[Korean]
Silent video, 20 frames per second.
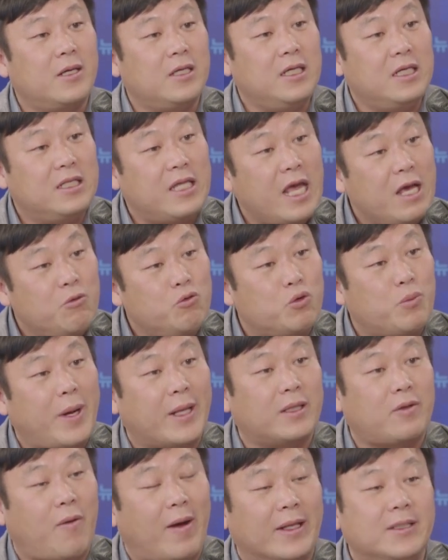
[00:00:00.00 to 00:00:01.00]
이 네
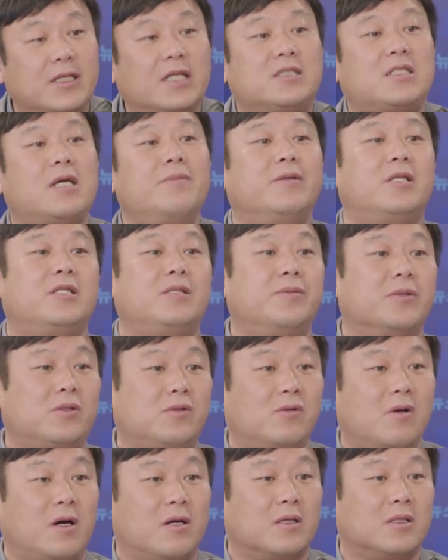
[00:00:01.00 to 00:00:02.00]
그룹한테 완제책임을 뒤집어
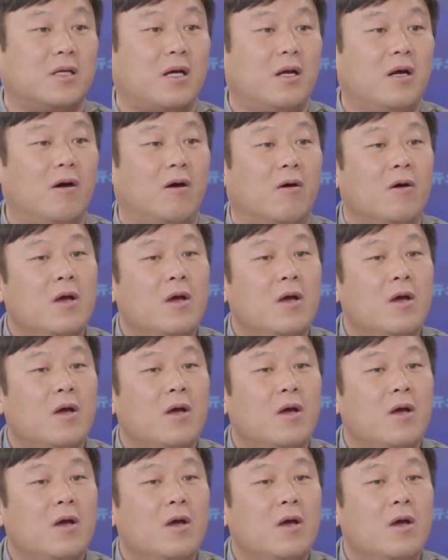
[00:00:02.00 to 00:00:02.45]
씌우려고 그러잖아요.